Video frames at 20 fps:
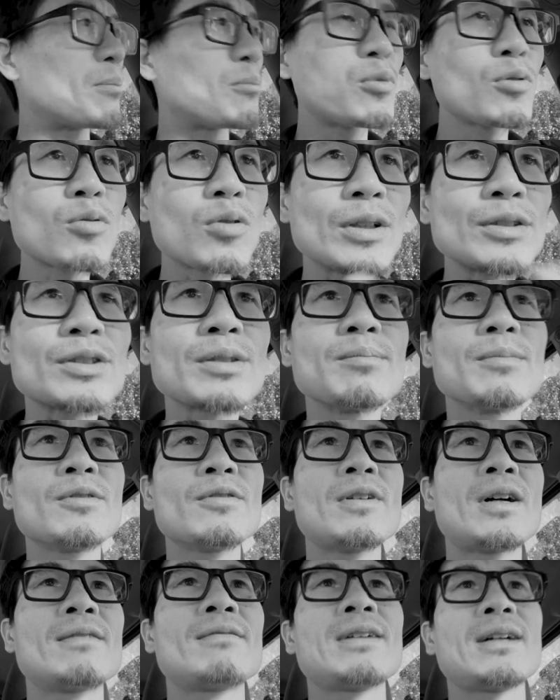不管什么
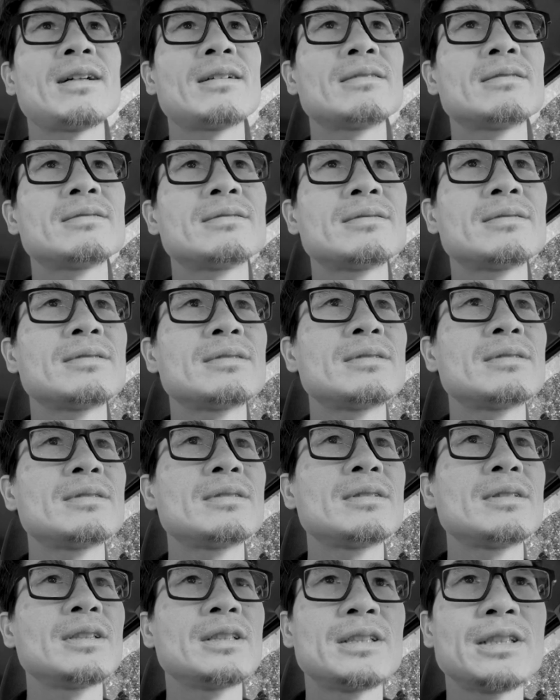方法，
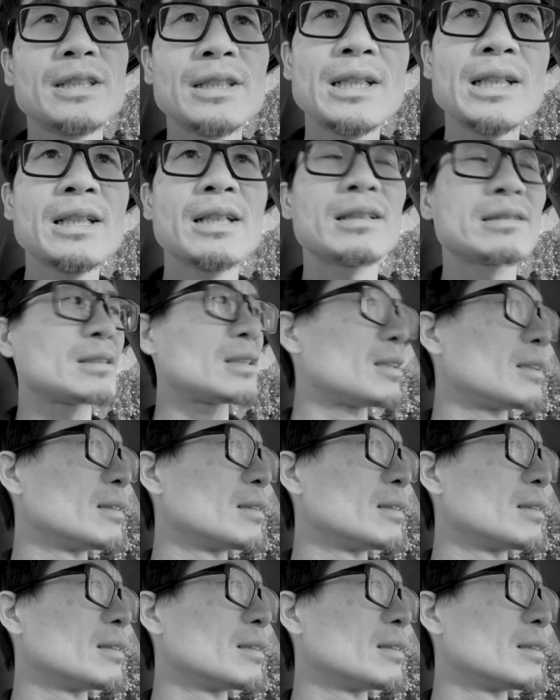一定要让